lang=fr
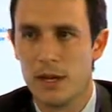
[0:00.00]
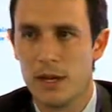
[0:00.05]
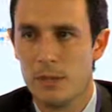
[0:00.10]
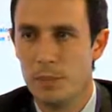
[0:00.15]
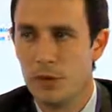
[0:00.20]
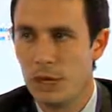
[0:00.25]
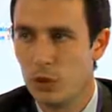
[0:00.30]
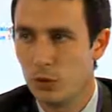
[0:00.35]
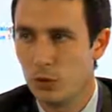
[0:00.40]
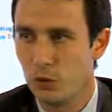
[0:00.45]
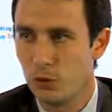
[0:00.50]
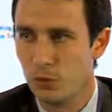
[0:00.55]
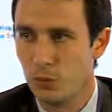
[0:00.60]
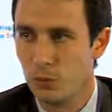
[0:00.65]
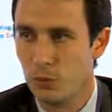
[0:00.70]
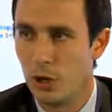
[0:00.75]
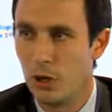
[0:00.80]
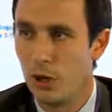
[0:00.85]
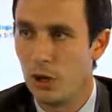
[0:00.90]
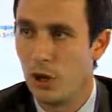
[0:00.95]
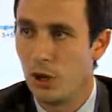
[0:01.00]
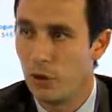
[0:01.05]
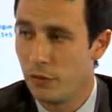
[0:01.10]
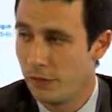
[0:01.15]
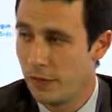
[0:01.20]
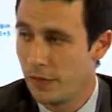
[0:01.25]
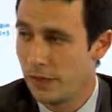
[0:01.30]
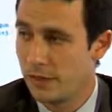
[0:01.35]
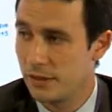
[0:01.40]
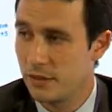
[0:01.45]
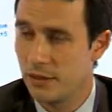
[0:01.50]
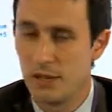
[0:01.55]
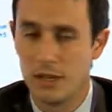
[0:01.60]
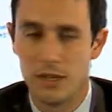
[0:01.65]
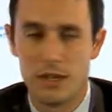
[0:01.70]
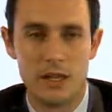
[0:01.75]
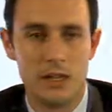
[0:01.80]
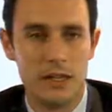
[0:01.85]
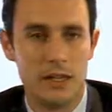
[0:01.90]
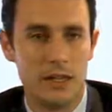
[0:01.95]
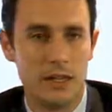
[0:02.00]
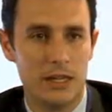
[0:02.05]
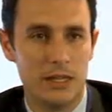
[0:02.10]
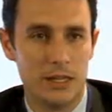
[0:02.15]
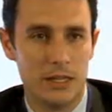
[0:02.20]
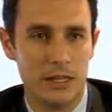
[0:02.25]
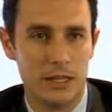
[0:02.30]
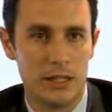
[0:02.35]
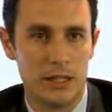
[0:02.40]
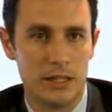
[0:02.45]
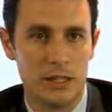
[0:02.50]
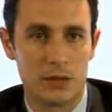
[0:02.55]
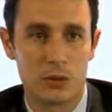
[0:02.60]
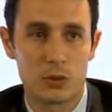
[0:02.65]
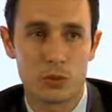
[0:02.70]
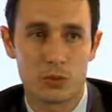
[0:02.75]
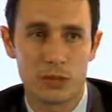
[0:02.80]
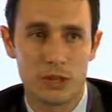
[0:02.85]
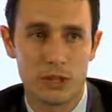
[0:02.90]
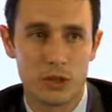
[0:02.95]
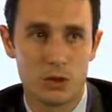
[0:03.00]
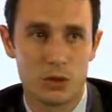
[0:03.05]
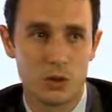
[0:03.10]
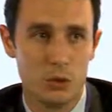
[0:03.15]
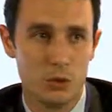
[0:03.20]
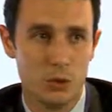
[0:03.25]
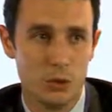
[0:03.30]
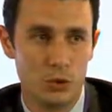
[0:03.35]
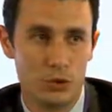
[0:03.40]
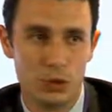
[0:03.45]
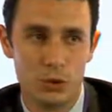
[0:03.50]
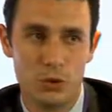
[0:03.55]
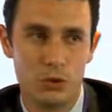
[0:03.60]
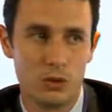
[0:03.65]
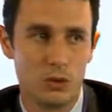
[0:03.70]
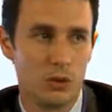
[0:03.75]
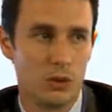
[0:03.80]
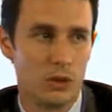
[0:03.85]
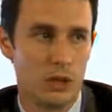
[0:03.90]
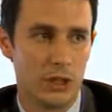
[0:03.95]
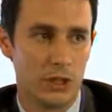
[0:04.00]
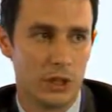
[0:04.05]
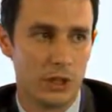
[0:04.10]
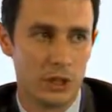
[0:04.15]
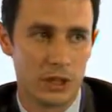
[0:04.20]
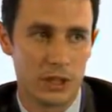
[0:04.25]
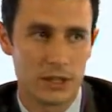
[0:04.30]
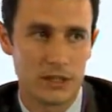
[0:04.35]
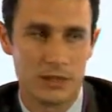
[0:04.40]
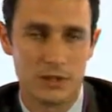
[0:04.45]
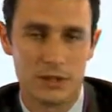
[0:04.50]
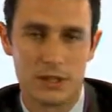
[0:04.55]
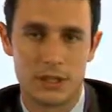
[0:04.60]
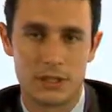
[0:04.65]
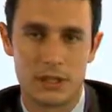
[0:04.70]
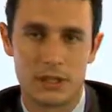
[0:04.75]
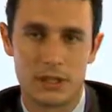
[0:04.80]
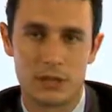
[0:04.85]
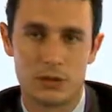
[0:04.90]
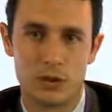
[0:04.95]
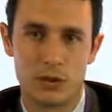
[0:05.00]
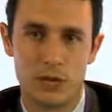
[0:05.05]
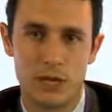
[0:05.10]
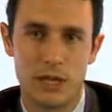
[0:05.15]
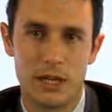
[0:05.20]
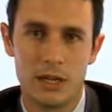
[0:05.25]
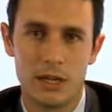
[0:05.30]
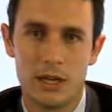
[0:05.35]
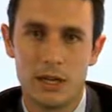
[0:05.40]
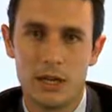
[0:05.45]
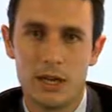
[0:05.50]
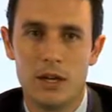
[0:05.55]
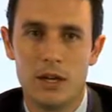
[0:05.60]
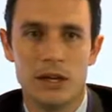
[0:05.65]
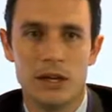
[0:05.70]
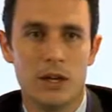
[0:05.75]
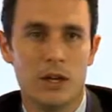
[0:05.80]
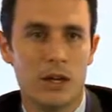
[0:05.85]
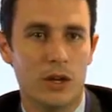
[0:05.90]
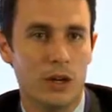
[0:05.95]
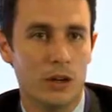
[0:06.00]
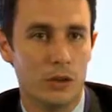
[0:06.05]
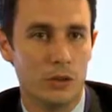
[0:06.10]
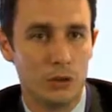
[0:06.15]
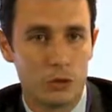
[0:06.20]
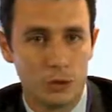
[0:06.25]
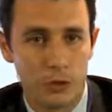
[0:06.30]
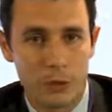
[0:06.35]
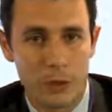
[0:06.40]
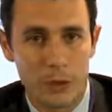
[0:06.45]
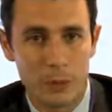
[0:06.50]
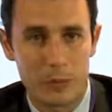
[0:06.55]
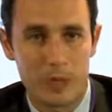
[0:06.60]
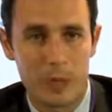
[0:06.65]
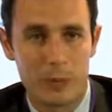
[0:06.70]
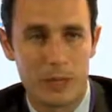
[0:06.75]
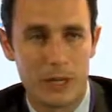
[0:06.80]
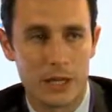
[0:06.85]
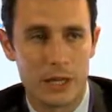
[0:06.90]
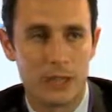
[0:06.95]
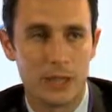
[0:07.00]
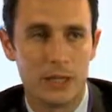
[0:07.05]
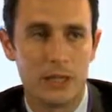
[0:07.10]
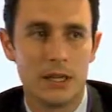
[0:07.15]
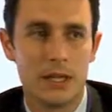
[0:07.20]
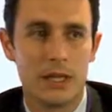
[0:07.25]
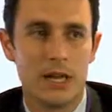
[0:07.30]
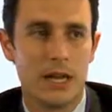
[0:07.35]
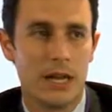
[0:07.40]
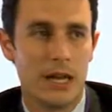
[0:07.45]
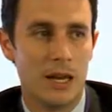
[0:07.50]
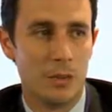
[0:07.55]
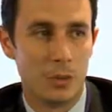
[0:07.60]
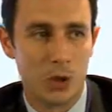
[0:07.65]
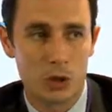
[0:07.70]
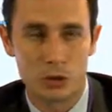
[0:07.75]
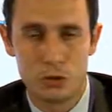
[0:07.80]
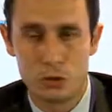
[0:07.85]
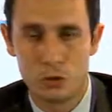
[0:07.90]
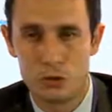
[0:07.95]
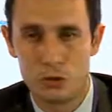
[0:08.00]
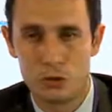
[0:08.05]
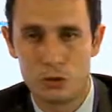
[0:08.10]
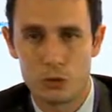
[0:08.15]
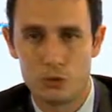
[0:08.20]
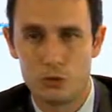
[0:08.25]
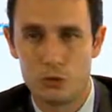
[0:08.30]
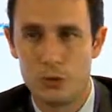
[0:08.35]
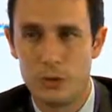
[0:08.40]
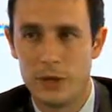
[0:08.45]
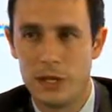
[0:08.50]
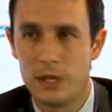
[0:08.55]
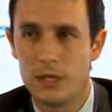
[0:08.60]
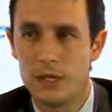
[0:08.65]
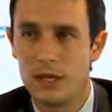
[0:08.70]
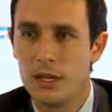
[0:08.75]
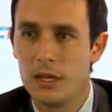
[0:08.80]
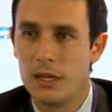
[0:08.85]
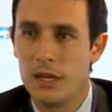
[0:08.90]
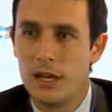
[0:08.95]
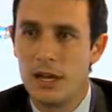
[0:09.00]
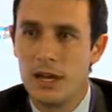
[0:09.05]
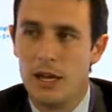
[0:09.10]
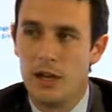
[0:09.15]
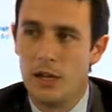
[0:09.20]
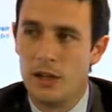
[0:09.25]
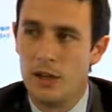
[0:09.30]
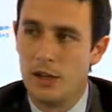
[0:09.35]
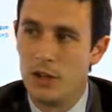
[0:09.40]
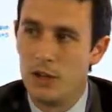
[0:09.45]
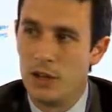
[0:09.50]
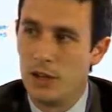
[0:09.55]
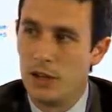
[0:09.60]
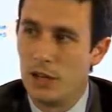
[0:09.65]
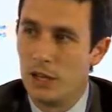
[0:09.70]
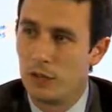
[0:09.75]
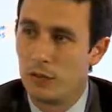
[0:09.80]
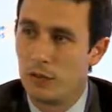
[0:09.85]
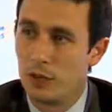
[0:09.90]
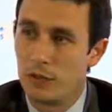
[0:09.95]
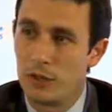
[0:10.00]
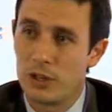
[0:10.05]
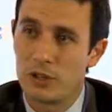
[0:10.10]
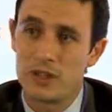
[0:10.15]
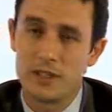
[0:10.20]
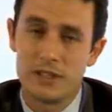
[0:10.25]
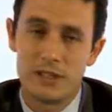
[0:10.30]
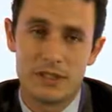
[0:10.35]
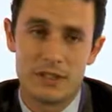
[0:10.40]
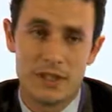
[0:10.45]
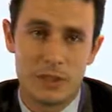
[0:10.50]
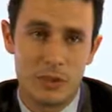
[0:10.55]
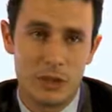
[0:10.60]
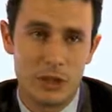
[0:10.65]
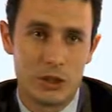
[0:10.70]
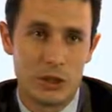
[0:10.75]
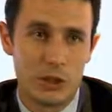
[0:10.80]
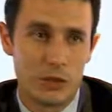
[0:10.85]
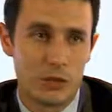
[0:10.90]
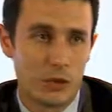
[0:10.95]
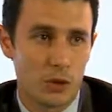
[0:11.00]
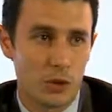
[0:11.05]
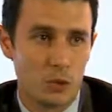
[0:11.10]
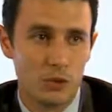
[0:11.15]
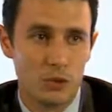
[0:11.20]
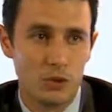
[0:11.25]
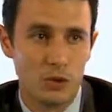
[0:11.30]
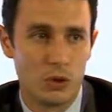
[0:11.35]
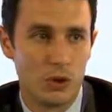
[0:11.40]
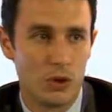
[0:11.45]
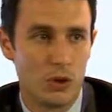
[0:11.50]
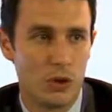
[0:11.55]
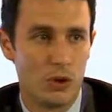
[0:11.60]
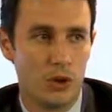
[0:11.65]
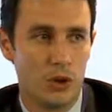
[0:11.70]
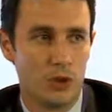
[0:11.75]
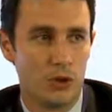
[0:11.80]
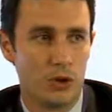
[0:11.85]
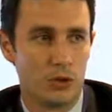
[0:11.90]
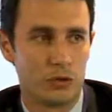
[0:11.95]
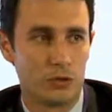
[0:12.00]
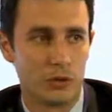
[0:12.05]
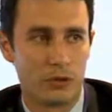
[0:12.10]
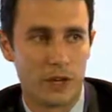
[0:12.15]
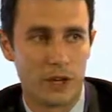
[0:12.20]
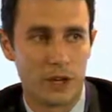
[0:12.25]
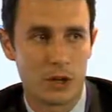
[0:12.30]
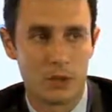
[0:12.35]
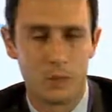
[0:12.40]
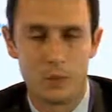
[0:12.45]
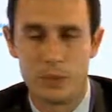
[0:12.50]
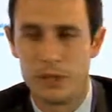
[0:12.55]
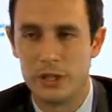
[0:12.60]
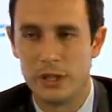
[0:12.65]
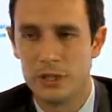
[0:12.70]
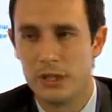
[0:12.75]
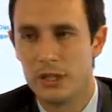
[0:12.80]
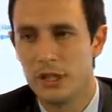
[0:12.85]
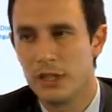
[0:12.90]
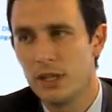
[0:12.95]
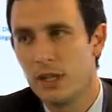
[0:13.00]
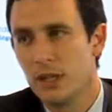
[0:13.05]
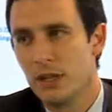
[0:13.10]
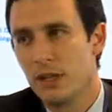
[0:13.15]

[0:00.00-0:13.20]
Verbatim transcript: Malheureusement, en face, les conseils communaux, les collectivités territoriales euh, ne sont pas préparées, elles manquent de ressources humaines, elles doivent lancer des appels d'offres pour se faire accompagner.